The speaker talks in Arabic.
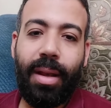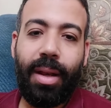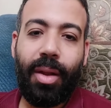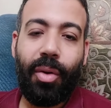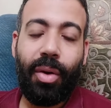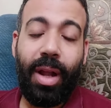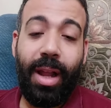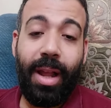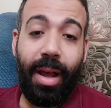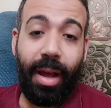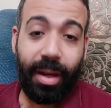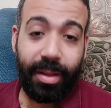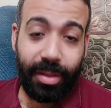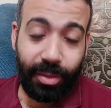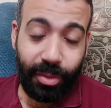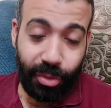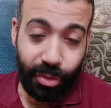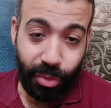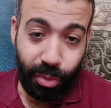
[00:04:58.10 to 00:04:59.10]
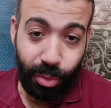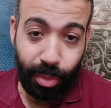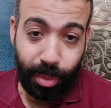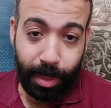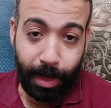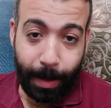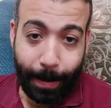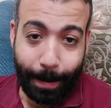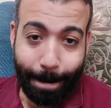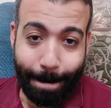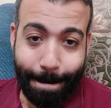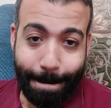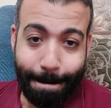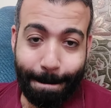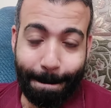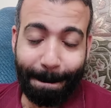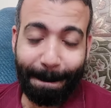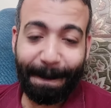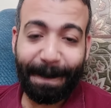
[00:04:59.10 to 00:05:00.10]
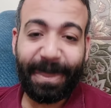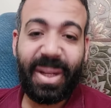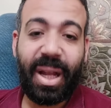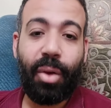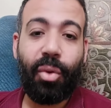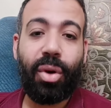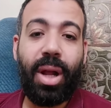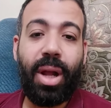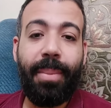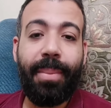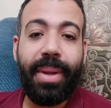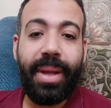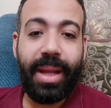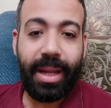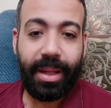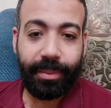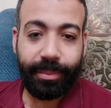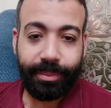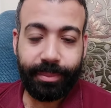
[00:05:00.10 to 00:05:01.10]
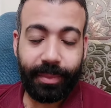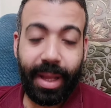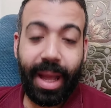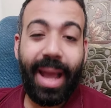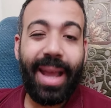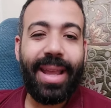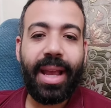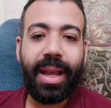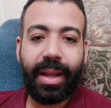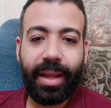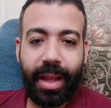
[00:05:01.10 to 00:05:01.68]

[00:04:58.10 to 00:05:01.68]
لو راح اعاره ست شهور او راح بيع ايا